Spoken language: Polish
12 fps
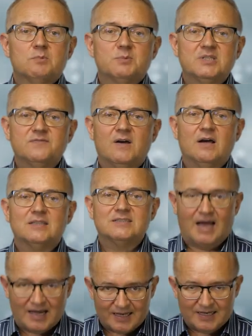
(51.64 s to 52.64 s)
Proszę Państwa,
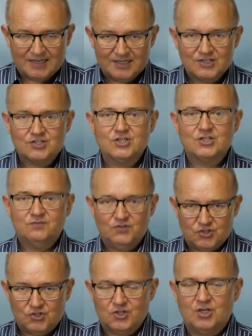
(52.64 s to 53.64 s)
tak,
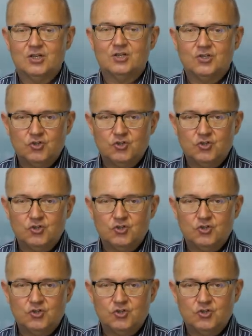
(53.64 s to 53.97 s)
rzeczywiście